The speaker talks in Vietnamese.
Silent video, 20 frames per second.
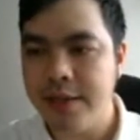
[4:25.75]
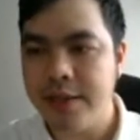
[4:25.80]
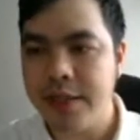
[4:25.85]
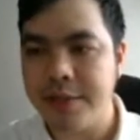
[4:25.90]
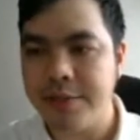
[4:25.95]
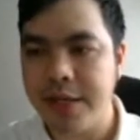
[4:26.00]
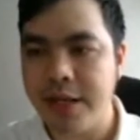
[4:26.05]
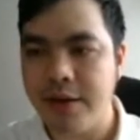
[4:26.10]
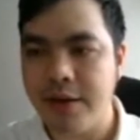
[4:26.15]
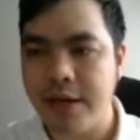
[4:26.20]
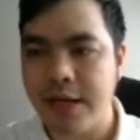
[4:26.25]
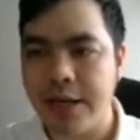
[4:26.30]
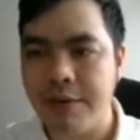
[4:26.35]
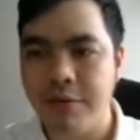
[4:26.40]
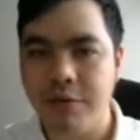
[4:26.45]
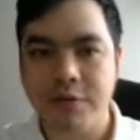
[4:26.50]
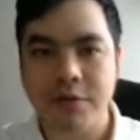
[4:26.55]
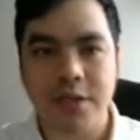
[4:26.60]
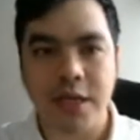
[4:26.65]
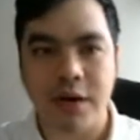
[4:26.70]
Tiếp theo là ngày
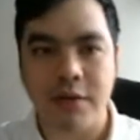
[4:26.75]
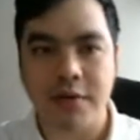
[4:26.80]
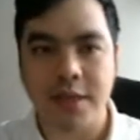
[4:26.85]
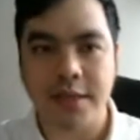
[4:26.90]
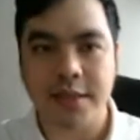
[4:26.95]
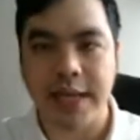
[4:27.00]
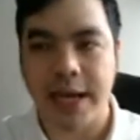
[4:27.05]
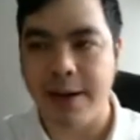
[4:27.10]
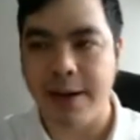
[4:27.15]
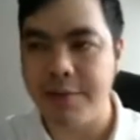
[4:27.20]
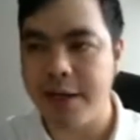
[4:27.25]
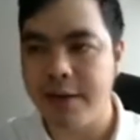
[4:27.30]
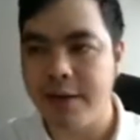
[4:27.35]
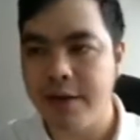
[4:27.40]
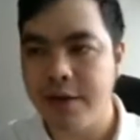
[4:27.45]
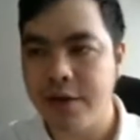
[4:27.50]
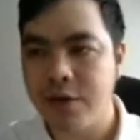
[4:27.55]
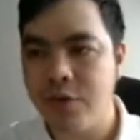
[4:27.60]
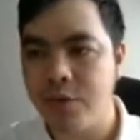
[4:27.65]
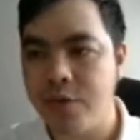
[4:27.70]
mùng 6 tháng 8 này,
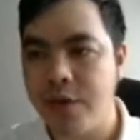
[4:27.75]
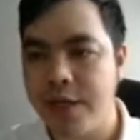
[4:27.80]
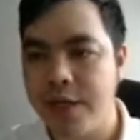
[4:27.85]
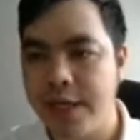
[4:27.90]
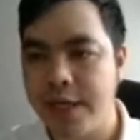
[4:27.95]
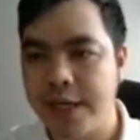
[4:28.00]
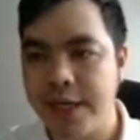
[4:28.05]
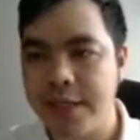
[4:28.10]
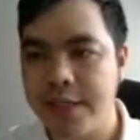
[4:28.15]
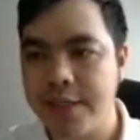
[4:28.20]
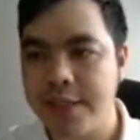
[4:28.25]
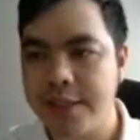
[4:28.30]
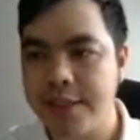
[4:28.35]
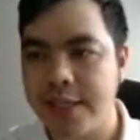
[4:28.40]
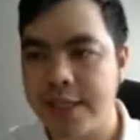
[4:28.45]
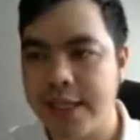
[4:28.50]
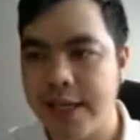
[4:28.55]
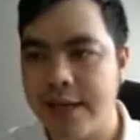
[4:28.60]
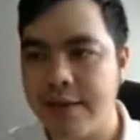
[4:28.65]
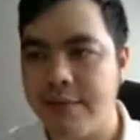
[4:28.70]
cũng khuyến nghị các anh chị
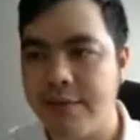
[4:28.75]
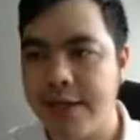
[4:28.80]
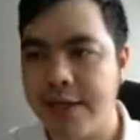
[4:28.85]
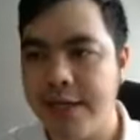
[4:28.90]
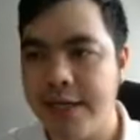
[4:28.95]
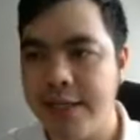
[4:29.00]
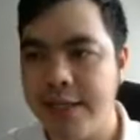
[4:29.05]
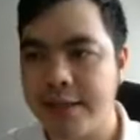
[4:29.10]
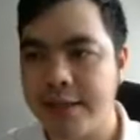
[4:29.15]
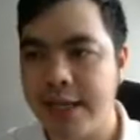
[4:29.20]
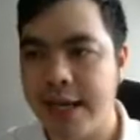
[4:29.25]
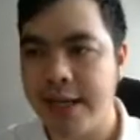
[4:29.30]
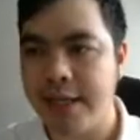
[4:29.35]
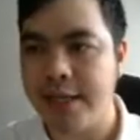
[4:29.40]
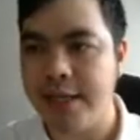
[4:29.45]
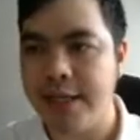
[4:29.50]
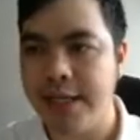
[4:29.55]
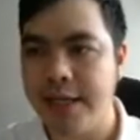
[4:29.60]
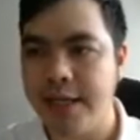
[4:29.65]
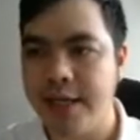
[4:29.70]
gia tăng và đến hiện tại
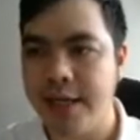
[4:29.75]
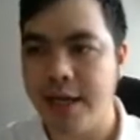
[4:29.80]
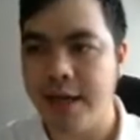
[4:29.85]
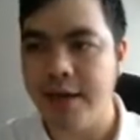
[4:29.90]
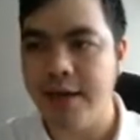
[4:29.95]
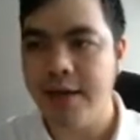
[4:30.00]
thì DG